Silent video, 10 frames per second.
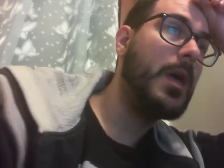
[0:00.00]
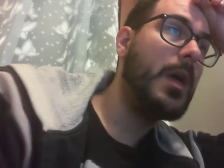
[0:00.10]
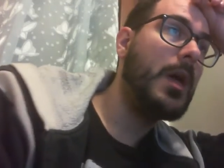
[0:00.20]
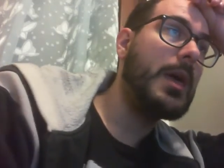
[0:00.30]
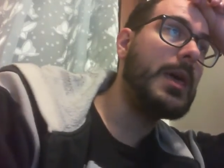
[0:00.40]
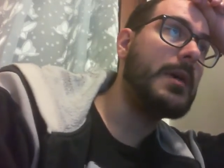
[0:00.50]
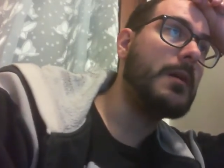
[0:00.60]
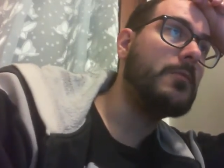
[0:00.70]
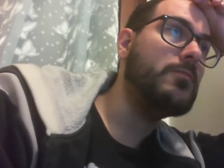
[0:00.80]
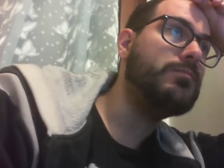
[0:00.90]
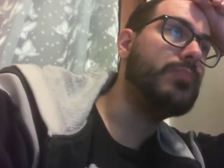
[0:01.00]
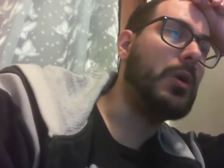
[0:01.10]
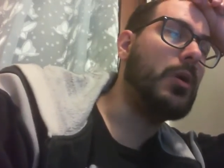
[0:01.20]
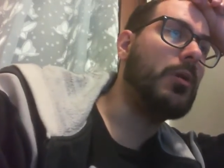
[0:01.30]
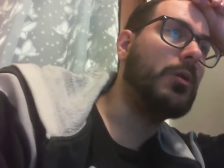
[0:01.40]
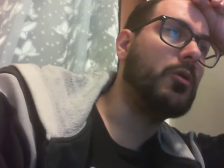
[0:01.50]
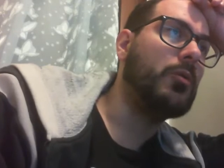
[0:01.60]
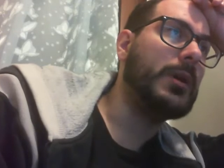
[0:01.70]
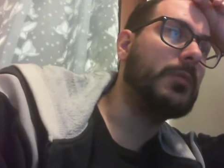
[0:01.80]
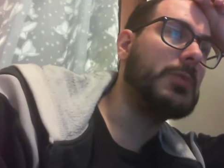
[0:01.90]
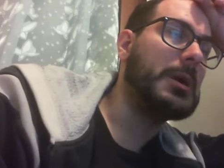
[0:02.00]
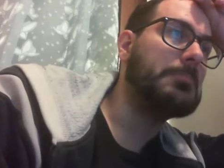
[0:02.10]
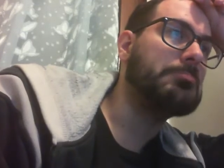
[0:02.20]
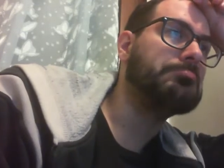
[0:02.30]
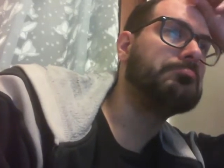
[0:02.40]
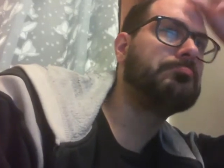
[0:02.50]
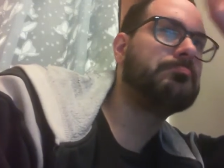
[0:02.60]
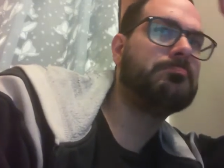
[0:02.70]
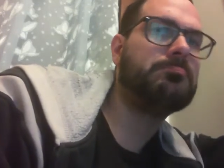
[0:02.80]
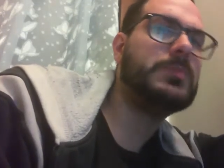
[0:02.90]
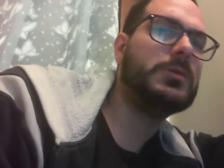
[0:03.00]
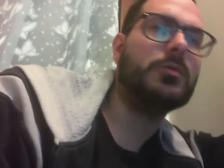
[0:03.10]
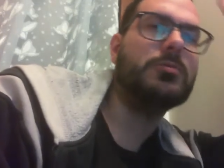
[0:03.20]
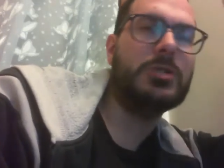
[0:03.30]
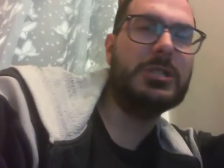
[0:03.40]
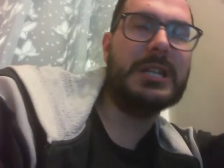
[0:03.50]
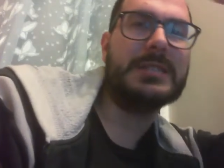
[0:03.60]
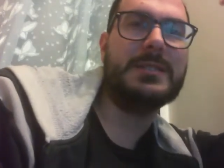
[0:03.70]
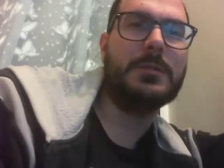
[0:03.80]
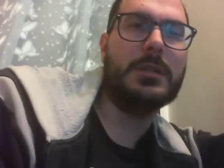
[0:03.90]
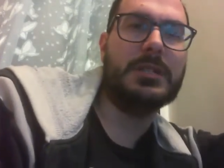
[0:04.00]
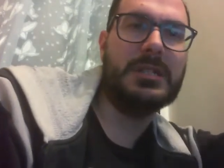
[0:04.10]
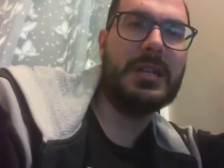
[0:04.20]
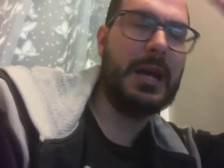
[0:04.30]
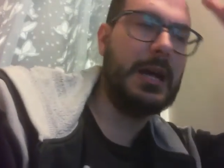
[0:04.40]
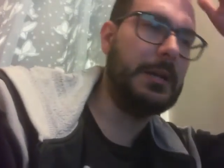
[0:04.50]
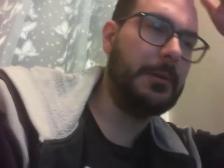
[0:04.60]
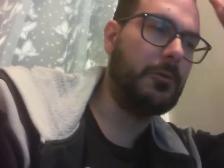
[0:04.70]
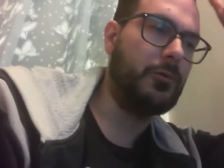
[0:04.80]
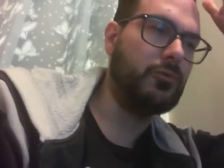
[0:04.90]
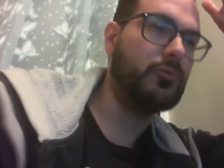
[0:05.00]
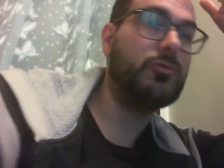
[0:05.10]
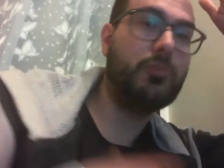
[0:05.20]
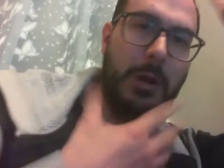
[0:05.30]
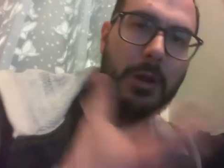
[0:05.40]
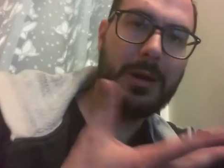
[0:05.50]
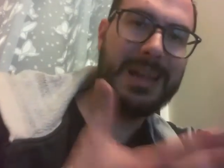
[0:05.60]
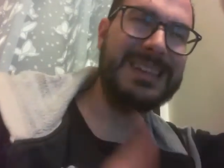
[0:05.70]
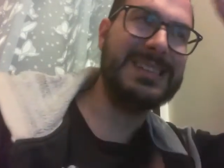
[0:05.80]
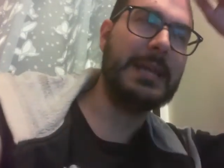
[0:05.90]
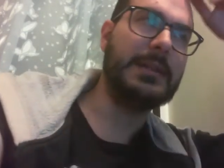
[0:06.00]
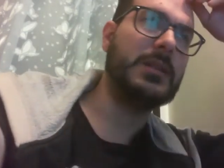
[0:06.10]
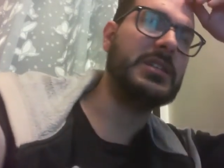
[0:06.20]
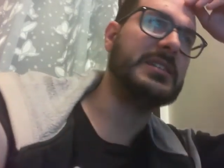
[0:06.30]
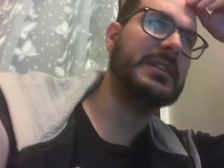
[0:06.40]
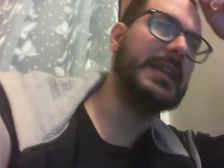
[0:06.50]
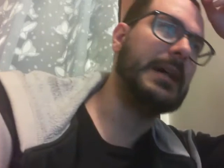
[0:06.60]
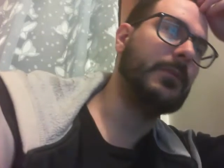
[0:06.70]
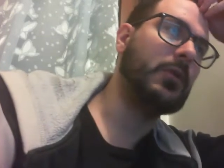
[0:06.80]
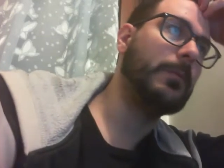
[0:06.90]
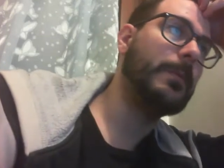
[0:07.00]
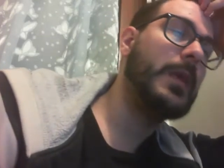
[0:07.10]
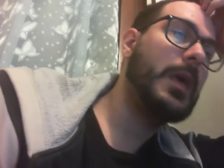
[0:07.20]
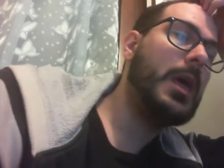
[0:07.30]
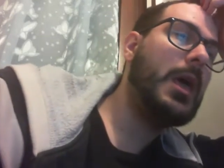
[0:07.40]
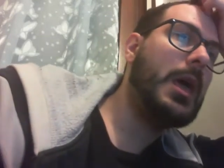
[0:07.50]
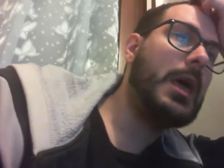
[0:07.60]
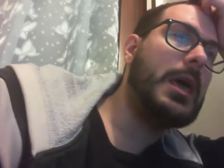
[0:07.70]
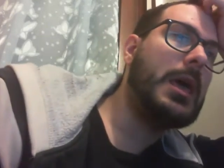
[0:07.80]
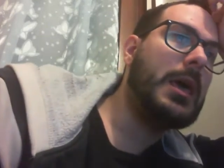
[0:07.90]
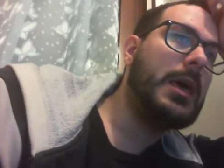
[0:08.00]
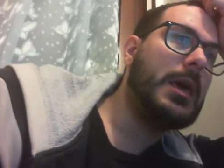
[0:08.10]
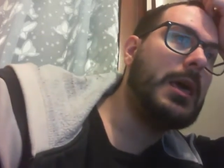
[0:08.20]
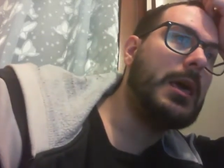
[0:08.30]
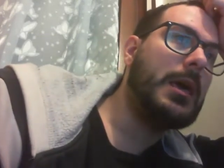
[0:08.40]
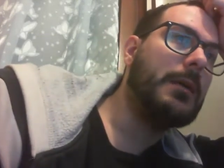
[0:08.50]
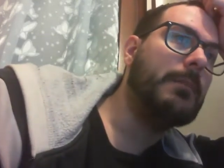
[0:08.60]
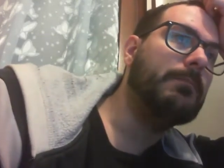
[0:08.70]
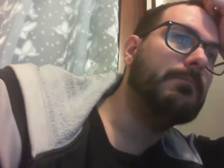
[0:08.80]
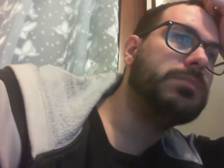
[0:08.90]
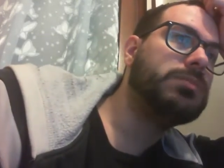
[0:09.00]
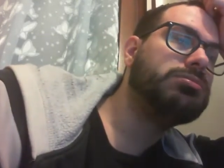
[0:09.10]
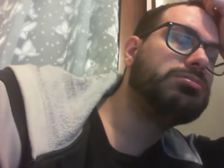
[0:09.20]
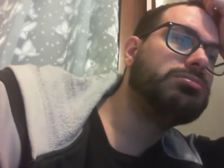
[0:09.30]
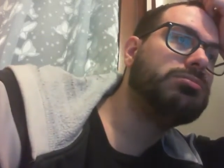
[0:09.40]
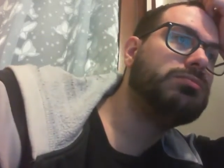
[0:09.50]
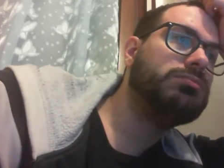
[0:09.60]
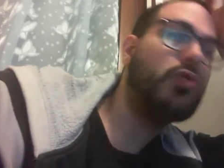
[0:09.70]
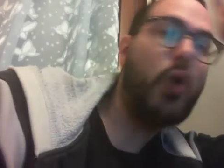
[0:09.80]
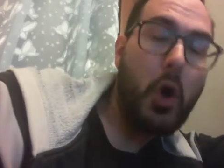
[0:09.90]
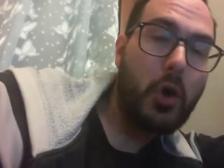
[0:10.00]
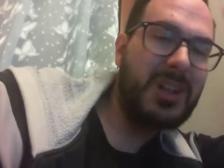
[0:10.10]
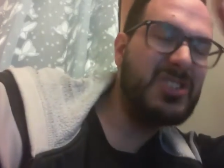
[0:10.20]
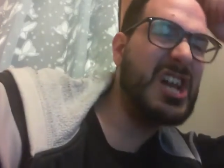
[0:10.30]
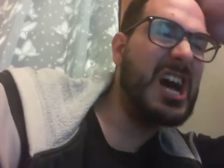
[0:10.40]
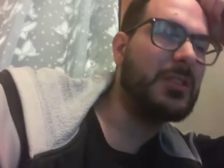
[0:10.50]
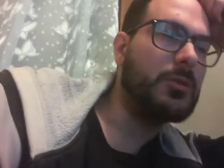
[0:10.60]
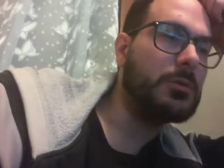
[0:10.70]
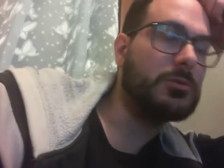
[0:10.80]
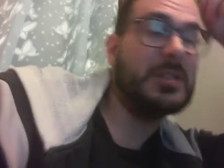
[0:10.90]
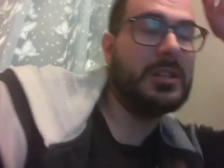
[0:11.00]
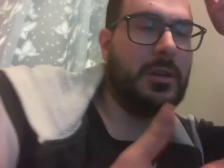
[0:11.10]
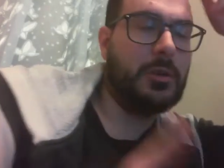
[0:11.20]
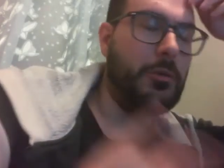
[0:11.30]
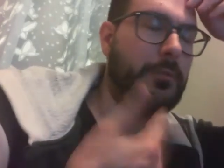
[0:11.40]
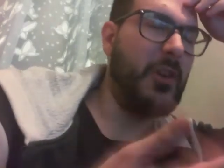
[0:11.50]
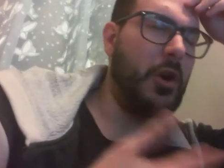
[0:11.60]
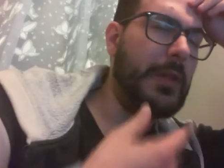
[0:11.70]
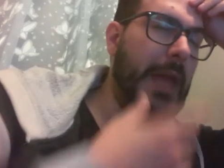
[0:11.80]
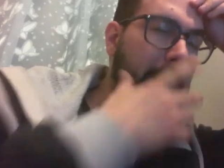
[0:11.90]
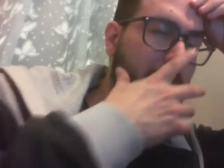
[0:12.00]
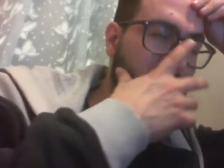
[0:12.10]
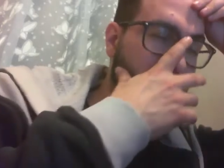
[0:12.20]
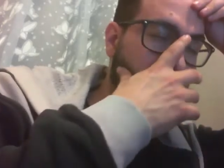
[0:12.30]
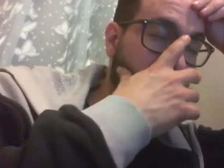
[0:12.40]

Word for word: e un po' come una considerazione generale su quello che il set ci sta dando. E non l'ho ancora girato, cioè nel senso lo farò adesso, ma